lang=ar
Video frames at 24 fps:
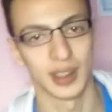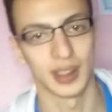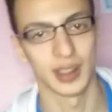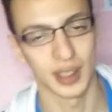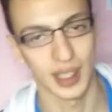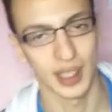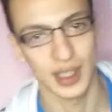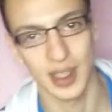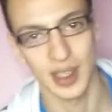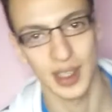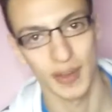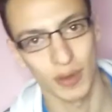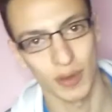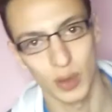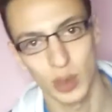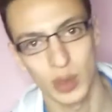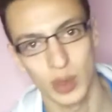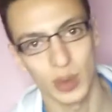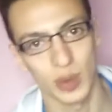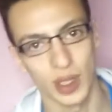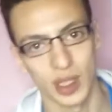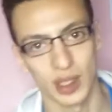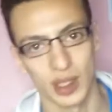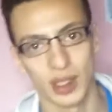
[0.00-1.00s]
نكسب فلوس
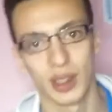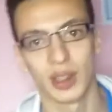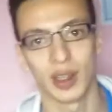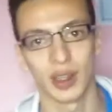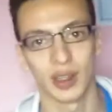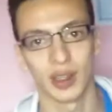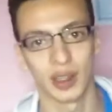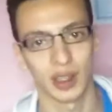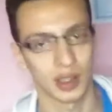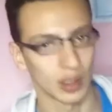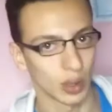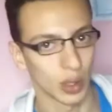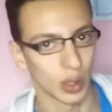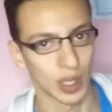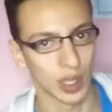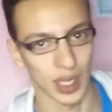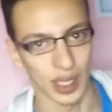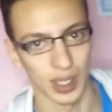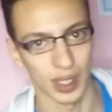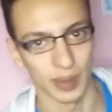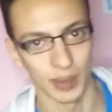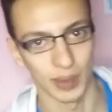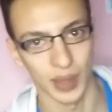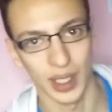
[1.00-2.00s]
من الانترنت
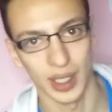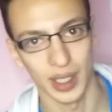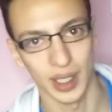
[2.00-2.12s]
والكلام ده